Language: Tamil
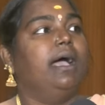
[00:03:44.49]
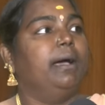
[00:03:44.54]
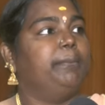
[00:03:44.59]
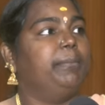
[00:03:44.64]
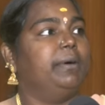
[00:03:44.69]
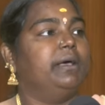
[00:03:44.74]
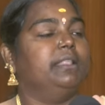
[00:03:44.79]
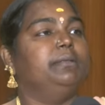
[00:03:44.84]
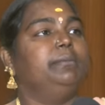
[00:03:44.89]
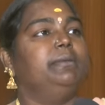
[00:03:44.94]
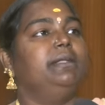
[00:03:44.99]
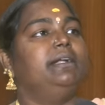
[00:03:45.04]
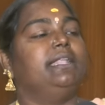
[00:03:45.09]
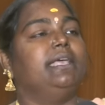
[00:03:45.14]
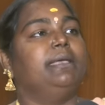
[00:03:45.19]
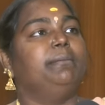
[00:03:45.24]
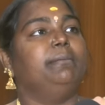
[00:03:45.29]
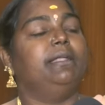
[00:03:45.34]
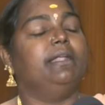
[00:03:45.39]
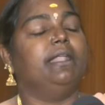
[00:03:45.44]
அப்போ அதுமாரி
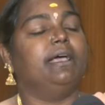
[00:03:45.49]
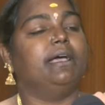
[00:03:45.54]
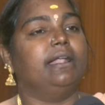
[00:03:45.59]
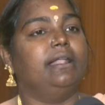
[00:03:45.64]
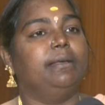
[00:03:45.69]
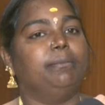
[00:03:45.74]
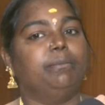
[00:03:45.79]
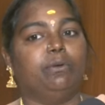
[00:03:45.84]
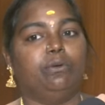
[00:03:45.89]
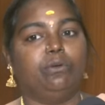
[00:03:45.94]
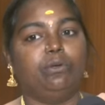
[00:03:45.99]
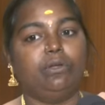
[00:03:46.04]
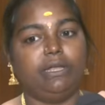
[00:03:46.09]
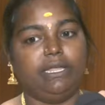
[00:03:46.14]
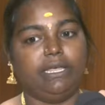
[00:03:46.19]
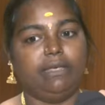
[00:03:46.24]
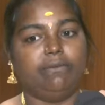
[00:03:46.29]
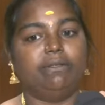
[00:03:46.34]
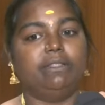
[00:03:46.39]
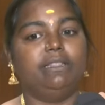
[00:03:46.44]
டைமில் நாங்கள் என்ன பண்ணோம்
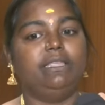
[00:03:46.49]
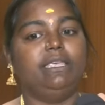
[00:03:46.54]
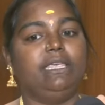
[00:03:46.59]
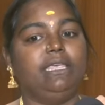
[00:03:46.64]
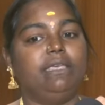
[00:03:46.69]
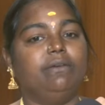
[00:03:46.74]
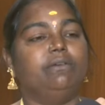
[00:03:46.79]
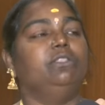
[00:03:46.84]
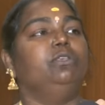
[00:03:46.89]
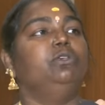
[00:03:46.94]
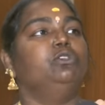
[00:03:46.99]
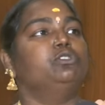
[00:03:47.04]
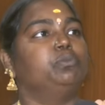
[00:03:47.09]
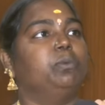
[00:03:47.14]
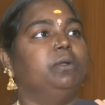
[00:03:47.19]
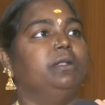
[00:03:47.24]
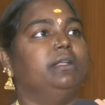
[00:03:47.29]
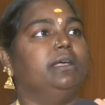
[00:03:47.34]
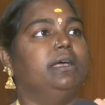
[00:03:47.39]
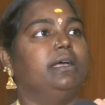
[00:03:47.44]
நீங்கள் வந்து இங்கே வந்து யூஸ்
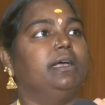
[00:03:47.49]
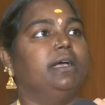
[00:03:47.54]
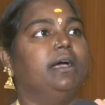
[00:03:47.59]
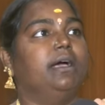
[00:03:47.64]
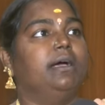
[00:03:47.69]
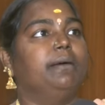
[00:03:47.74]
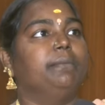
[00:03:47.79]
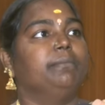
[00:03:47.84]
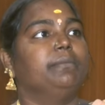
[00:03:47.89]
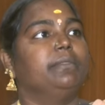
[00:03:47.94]
பண்ணுங்கக்கா